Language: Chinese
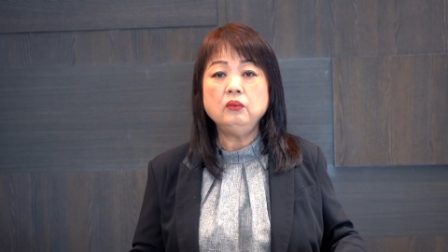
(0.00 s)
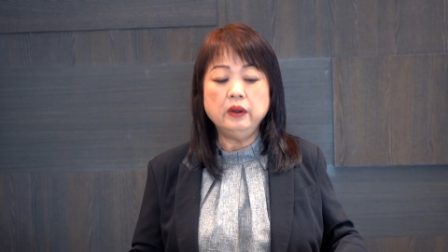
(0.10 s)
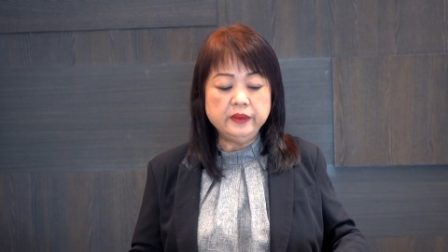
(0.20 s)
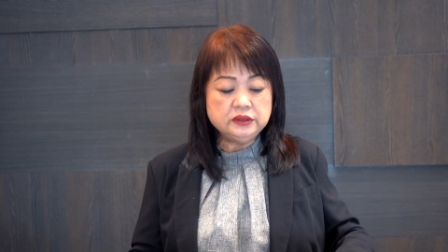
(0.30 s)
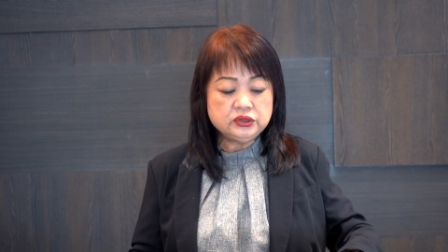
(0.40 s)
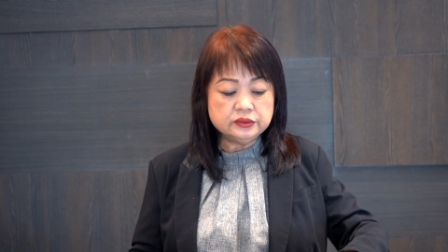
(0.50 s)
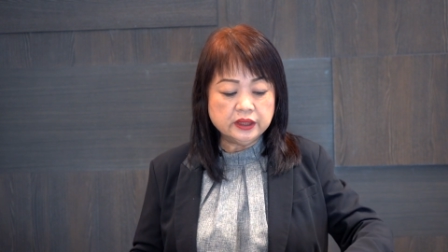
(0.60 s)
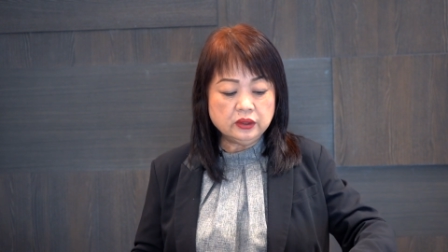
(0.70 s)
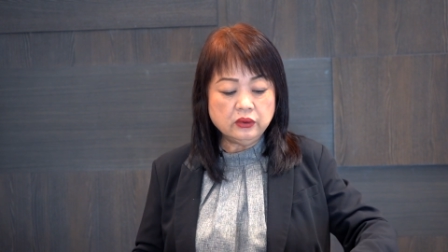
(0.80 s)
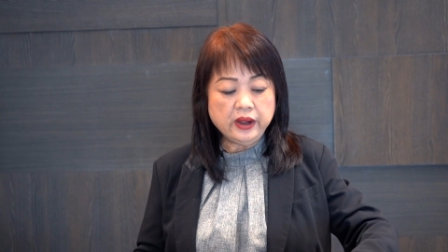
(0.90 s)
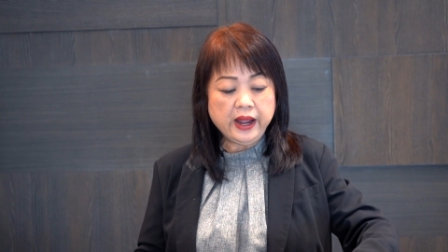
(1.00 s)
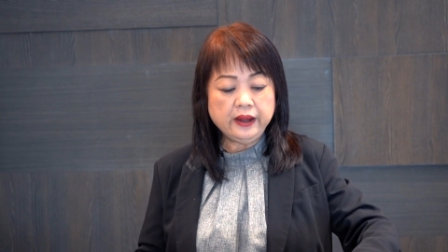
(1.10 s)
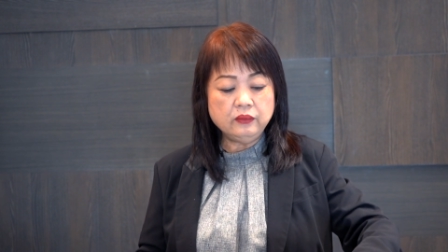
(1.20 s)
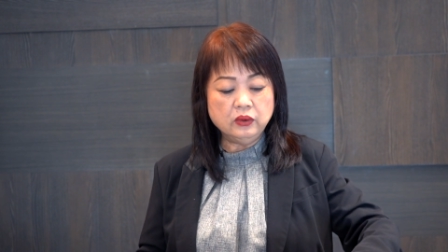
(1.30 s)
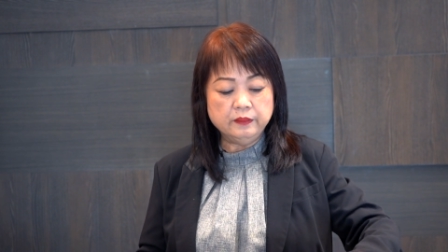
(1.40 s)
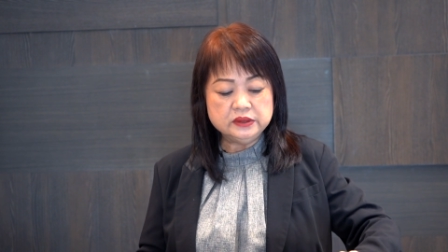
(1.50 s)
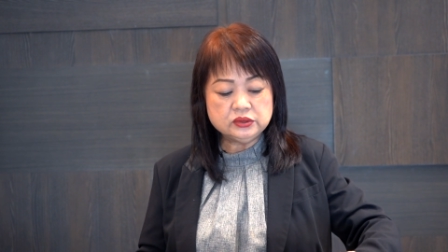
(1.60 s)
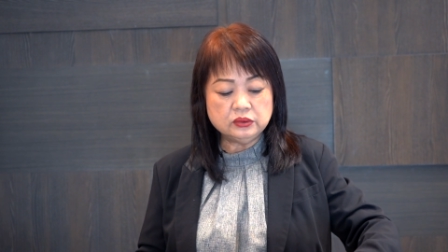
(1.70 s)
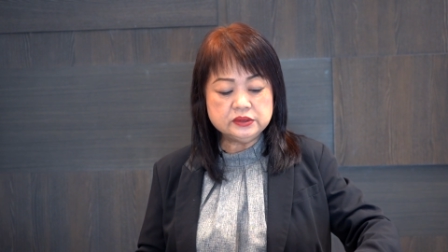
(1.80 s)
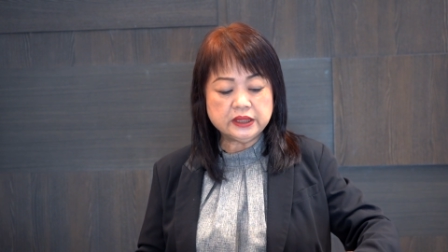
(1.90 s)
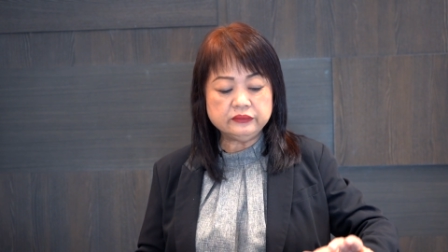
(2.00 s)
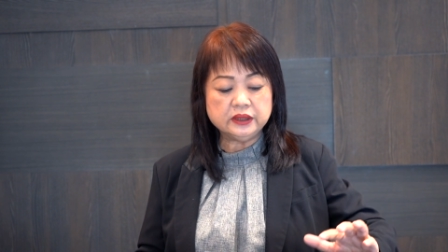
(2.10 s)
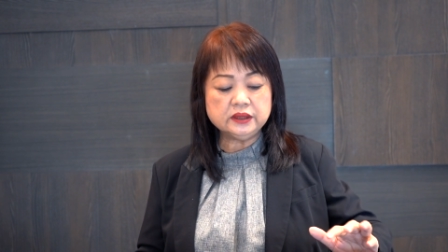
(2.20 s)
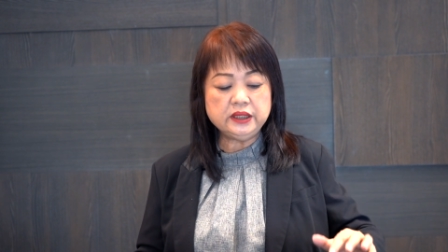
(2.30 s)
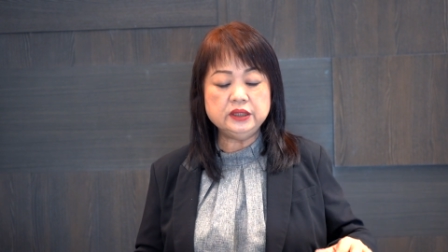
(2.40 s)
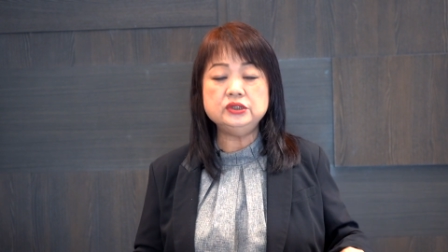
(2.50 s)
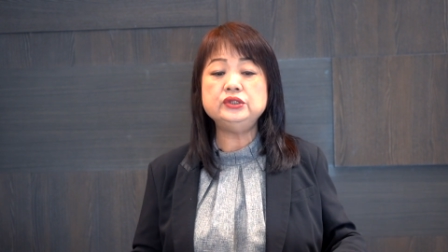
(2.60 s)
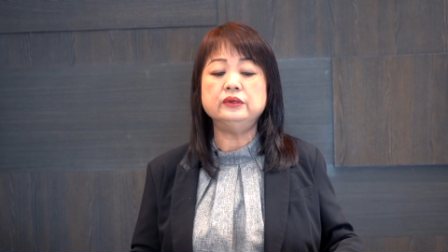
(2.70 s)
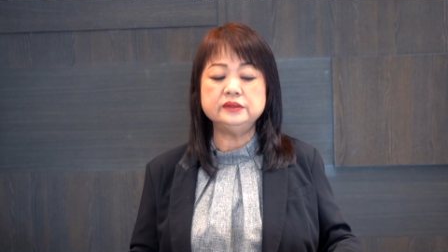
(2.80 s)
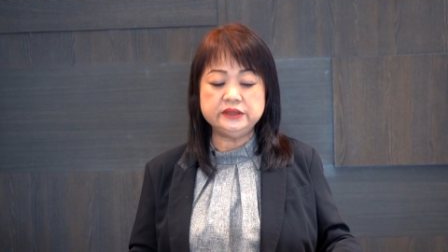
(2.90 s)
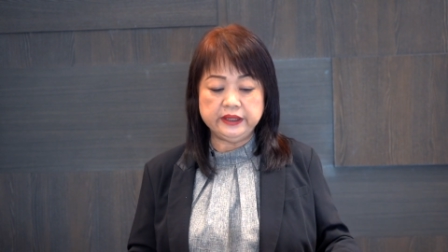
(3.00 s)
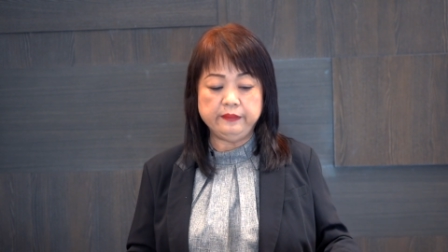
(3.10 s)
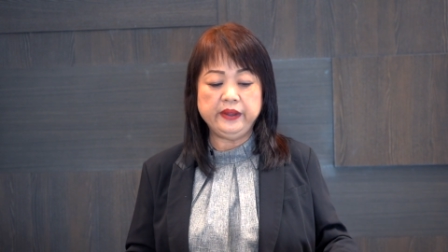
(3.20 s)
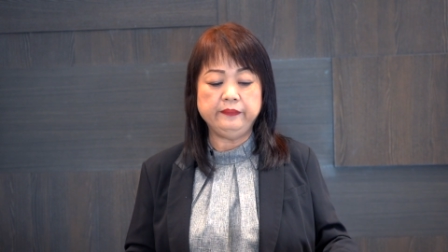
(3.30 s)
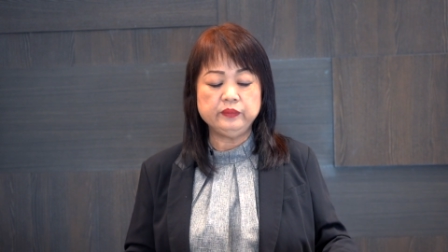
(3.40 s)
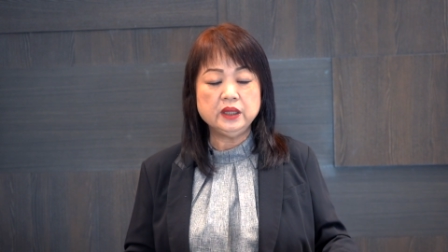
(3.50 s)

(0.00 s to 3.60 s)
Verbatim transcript: 我们就能够爱我们周遭的弟兄姐妹。